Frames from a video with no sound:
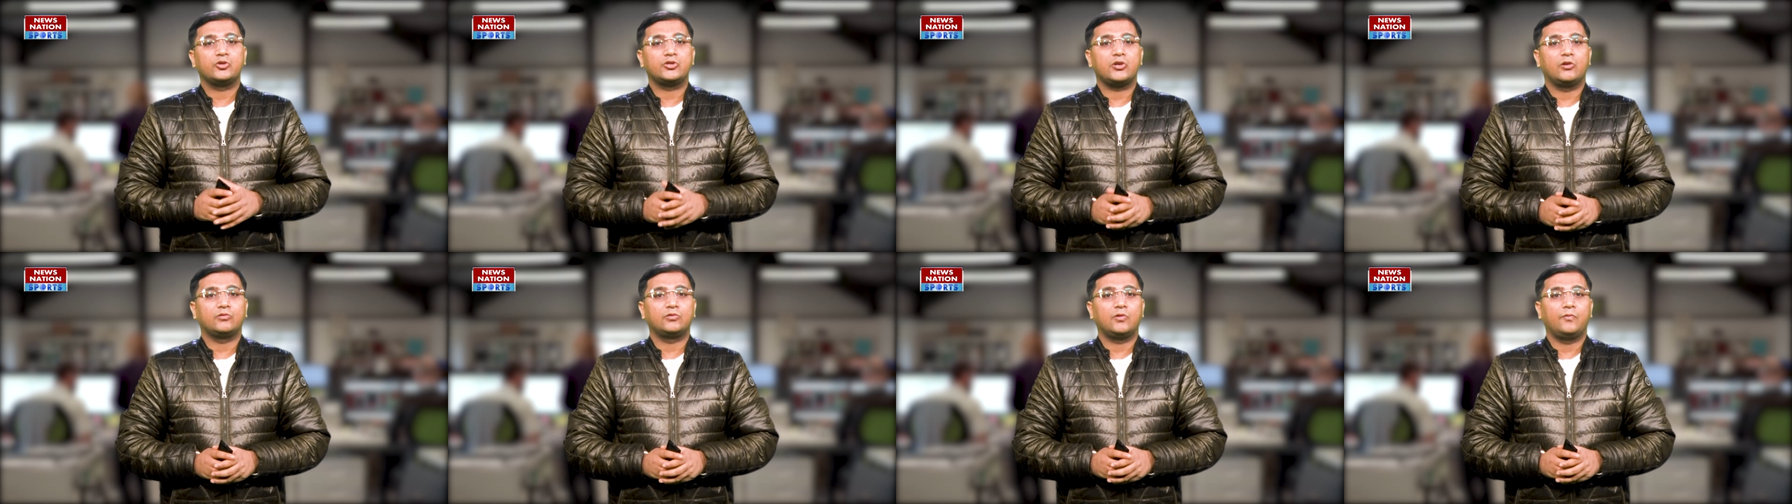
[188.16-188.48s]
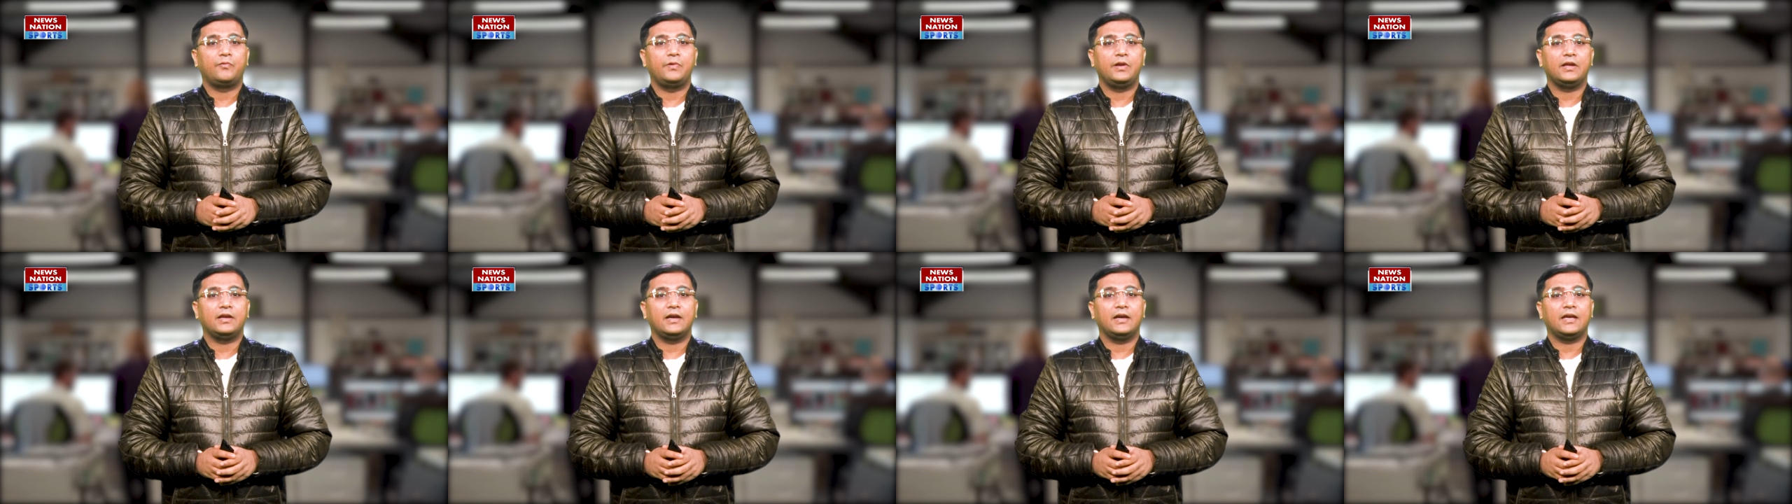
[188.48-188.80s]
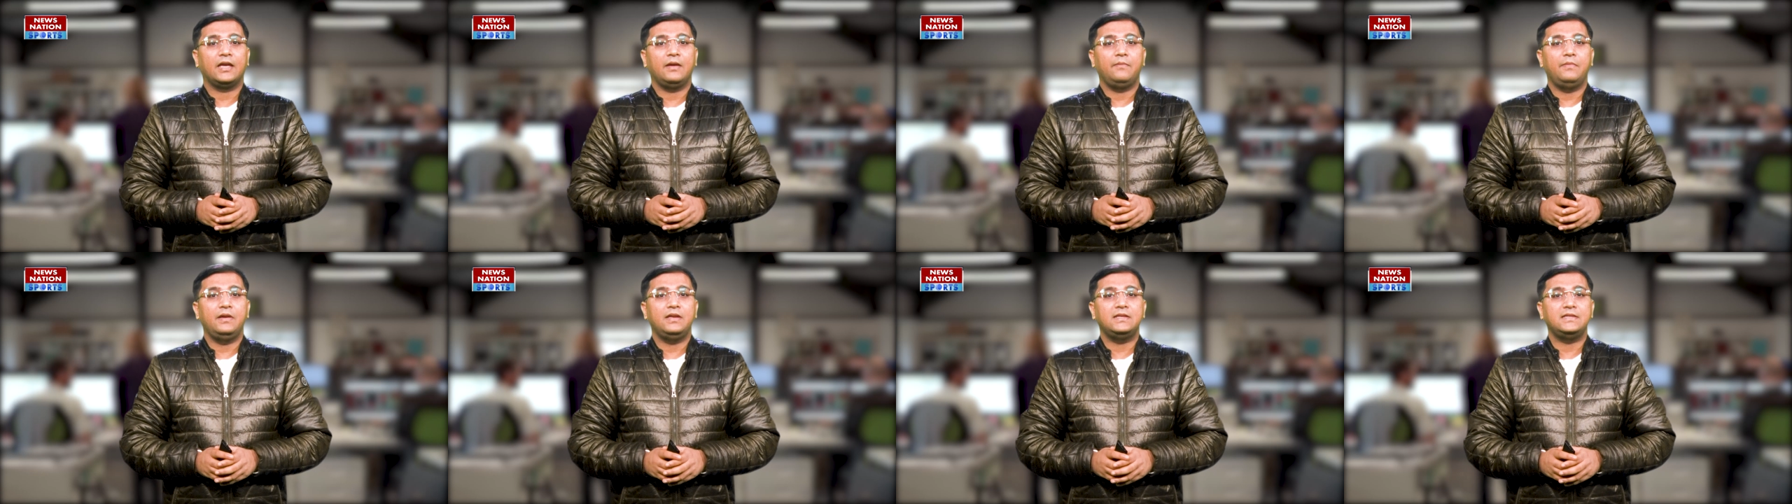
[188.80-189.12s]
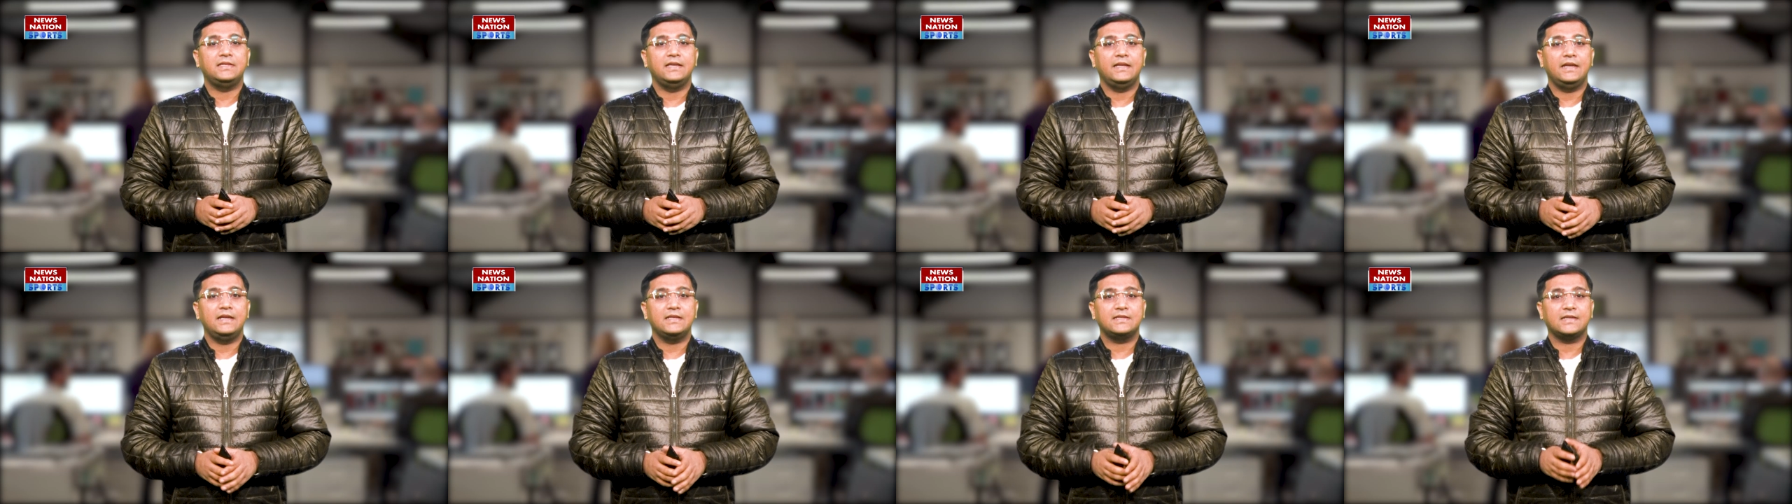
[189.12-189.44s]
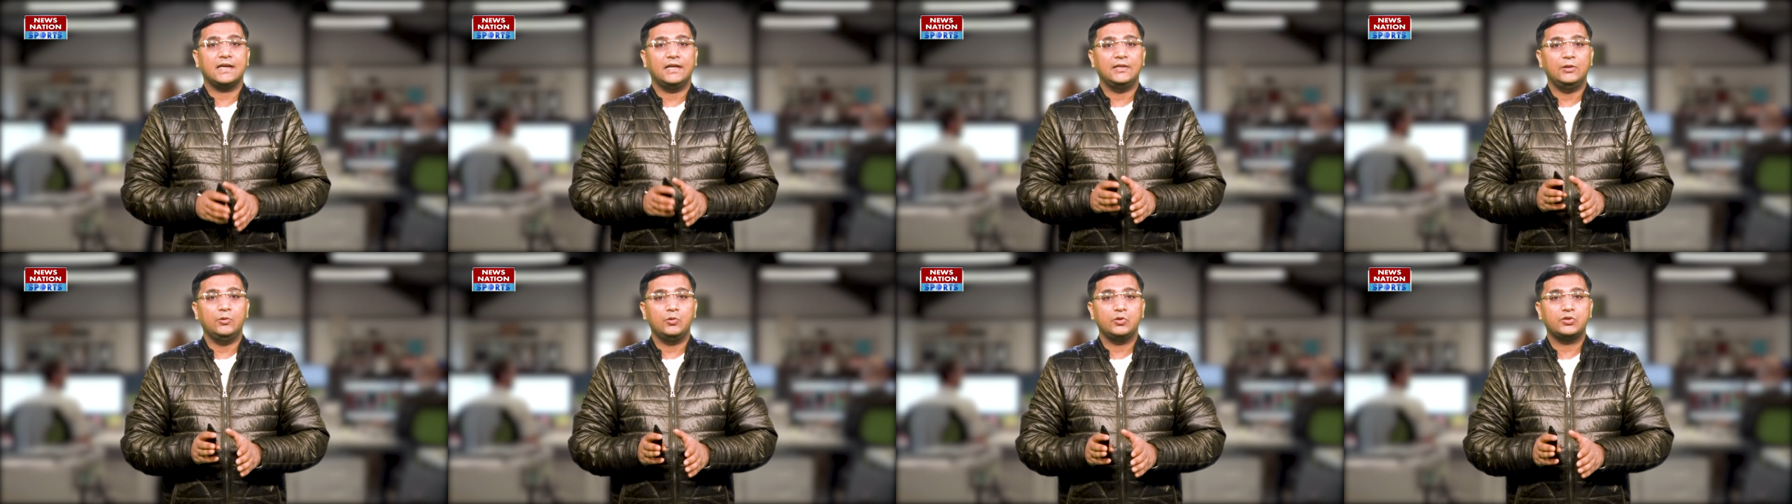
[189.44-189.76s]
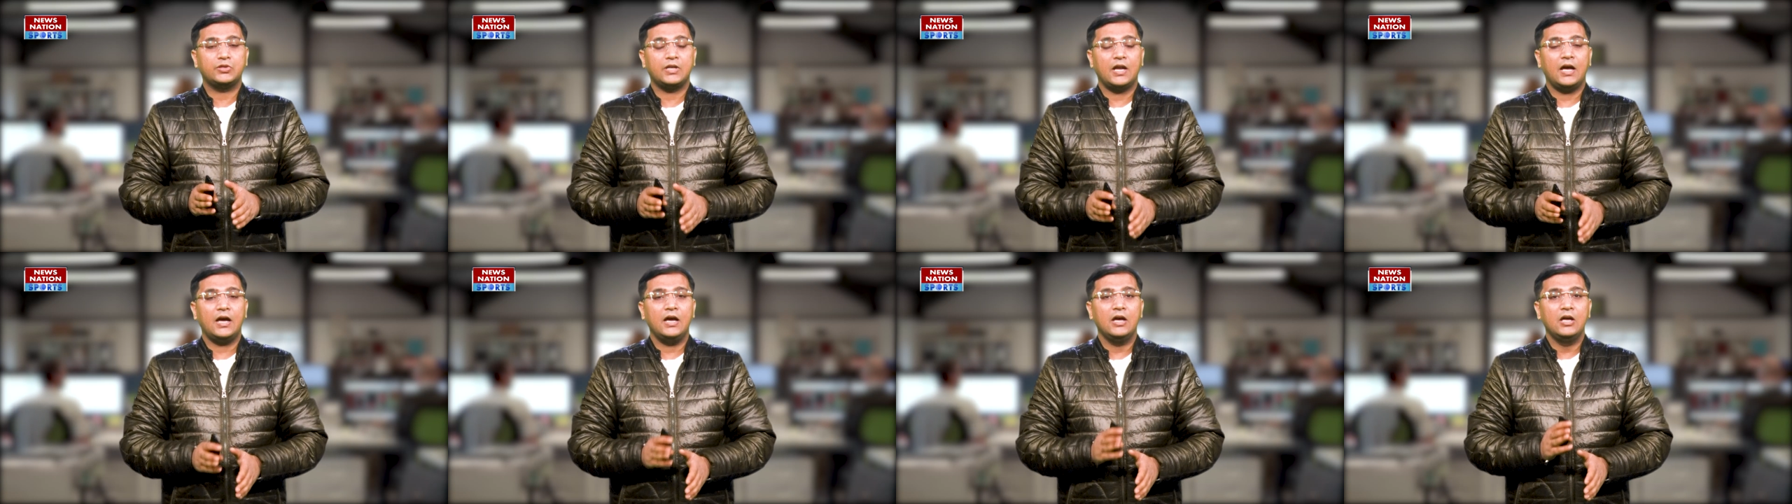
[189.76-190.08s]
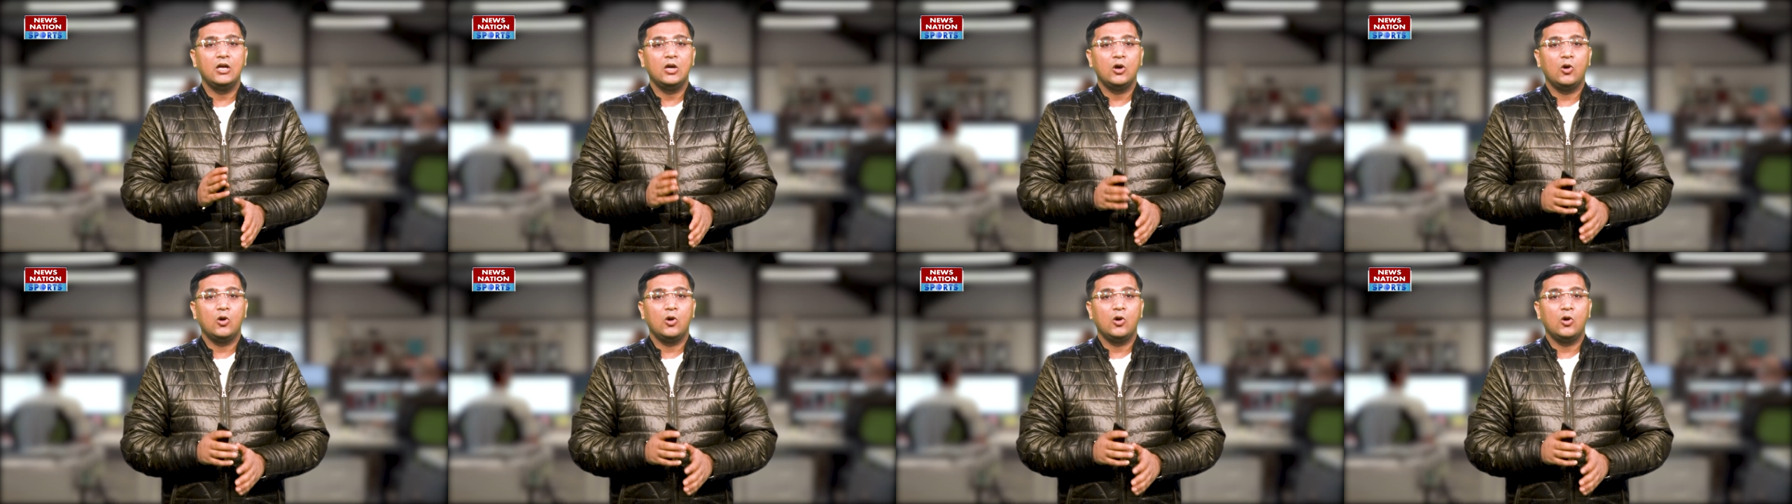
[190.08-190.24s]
और साउथ अफ्रीका के बीच सीरीज का दूसरा